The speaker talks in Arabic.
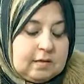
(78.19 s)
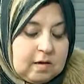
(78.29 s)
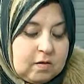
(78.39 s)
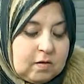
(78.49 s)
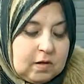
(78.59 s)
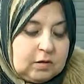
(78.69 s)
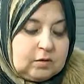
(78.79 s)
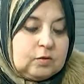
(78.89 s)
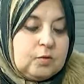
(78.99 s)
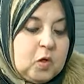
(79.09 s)

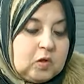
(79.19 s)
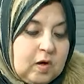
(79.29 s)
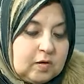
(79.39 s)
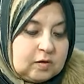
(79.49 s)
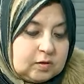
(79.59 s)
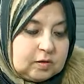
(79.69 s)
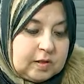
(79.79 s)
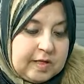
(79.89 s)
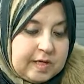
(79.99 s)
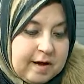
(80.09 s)
قررت واخترت
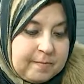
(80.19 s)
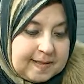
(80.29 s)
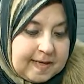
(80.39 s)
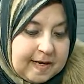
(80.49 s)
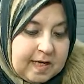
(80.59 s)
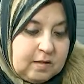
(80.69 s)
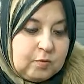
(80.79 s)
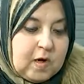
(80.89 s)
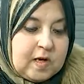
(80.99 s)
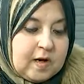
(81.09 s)
ان ابقى سعيد
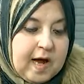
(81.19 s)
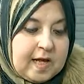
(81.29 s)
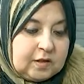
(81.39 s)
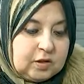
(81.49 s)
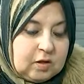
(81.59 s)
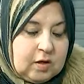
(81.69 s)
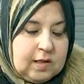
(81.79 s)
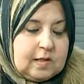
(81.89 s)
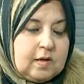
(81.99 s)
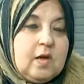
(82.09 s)
واغير حياتي
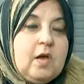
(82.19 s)
خالص